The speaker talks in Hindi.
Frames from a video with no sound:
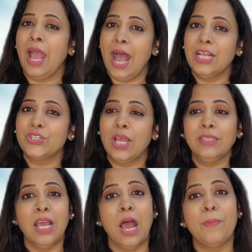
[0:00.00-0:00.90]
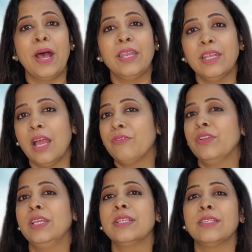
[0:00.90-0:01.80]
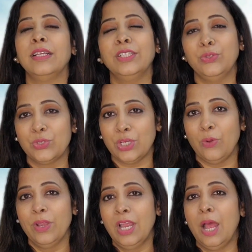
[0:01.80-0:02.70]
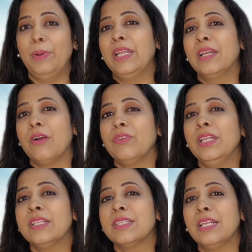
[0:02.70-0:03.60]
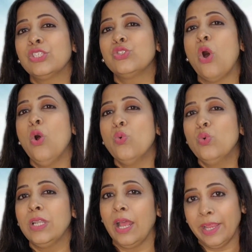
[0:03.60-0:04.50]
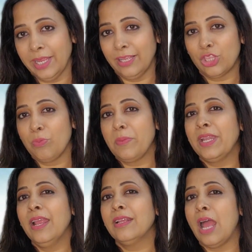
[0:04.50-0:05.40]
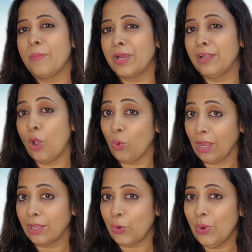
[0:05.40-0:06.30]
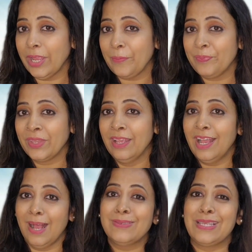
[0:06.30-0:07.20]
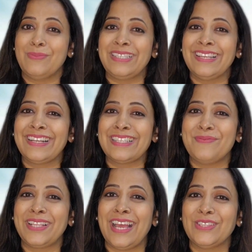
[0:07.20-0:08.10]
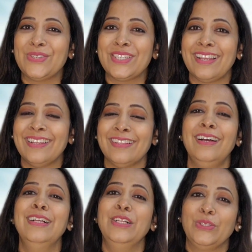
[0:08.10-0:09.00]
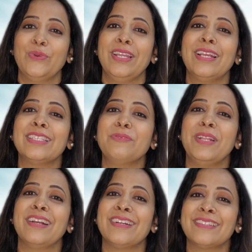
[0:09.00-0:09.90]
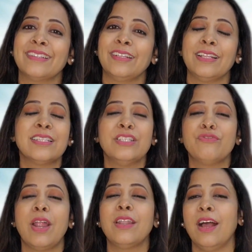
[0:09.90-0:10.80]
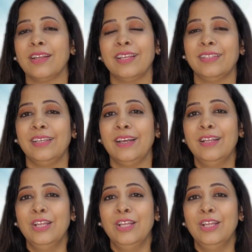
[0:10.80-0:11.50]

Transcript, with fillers: आज रात हमारे काफिले के साथ ही रुक जाओ हमारे काफिले के साथ सौ ऊंट आए हैं तुम्हें मेरा एक काम करना होगा करोगे अब समस्या का समाधान तो चाहिए था तो उन्हें कैसे मना कर सकता था इसने फट हाँ कह दिया